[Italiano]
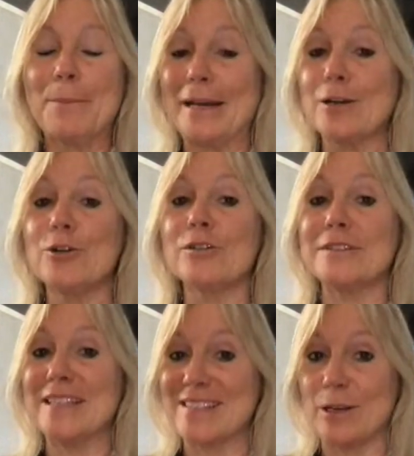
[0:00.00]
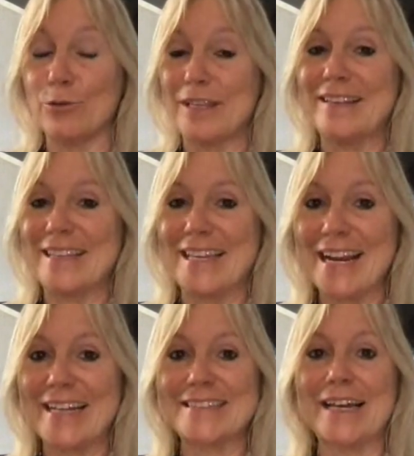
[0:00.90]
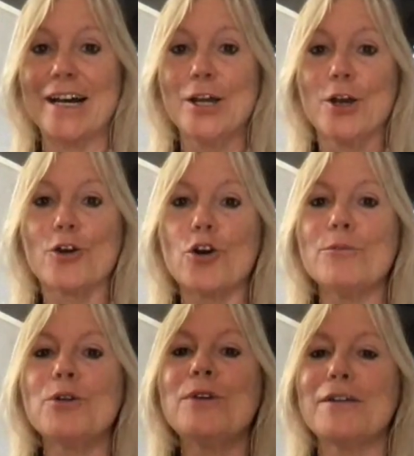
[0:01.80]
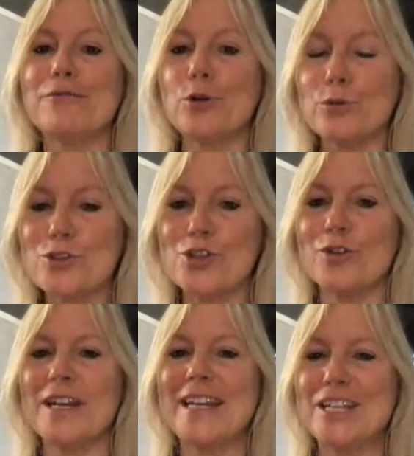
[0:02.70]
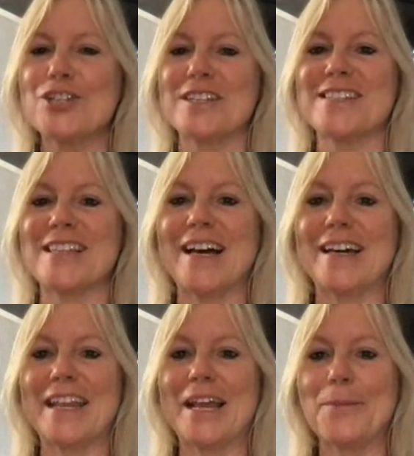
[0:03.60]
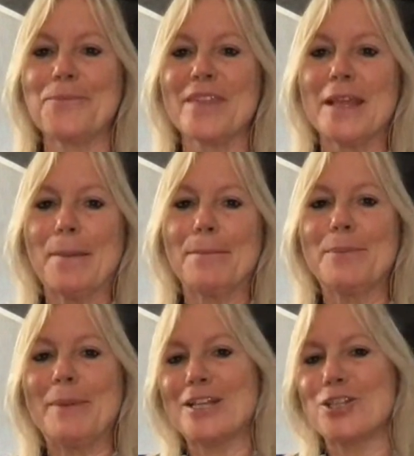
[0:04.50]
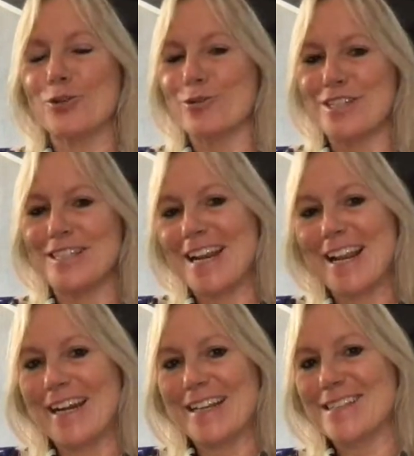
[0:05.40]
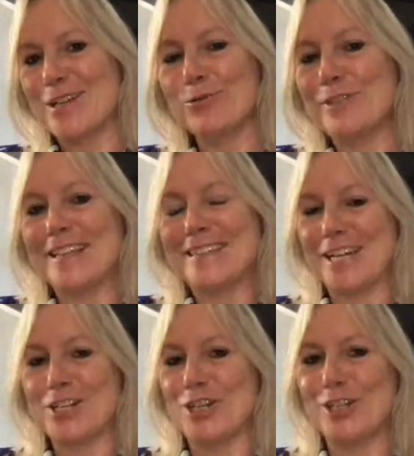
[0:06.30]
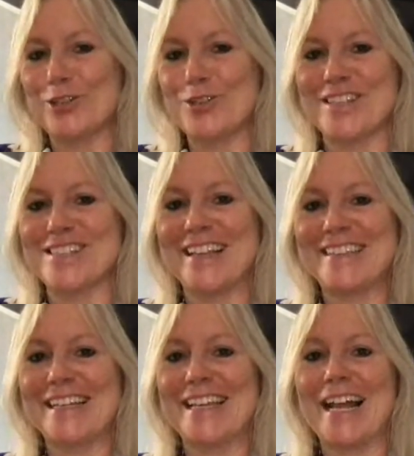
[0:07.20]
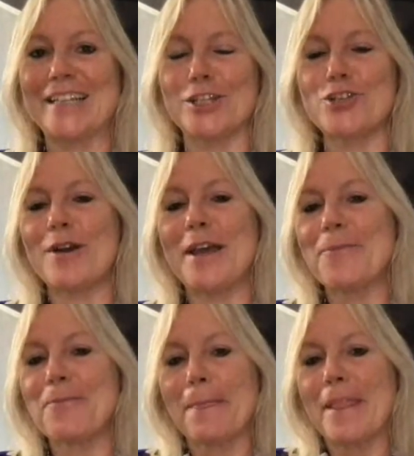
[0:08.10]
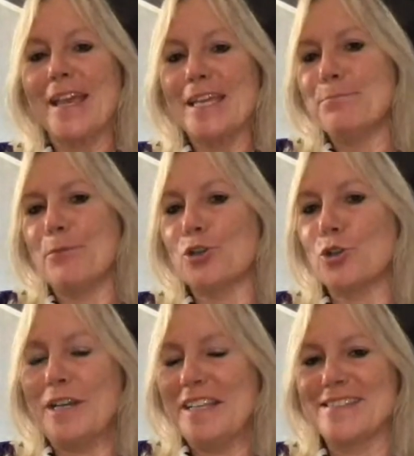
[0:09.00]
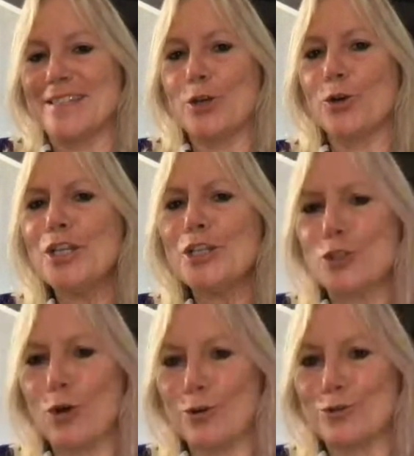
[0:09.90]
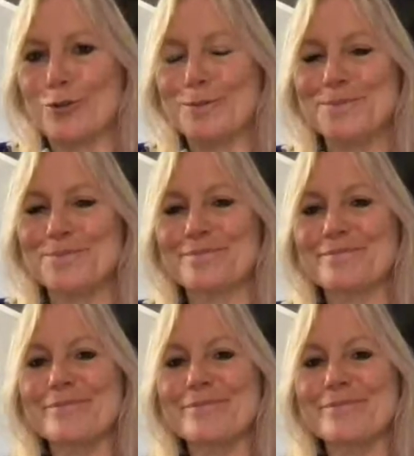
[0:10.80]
Parlo di salute integrata, come un'evoluzione necessaria. Mi piace considerare la salute a 360 gradi, cioè in modo olistico, in toto.